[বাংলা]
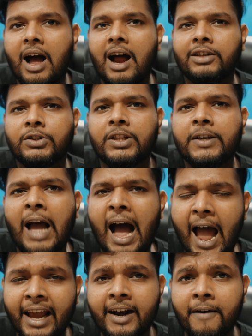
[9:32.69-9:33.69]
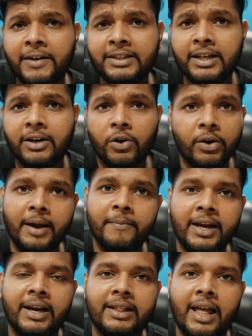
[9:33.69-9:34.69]
আর যদি হাই গ্রাফিক্সের কোনো গেম
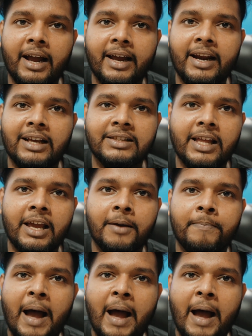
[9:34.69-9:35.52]
খেলে থাকেন অ্যাজ লাইক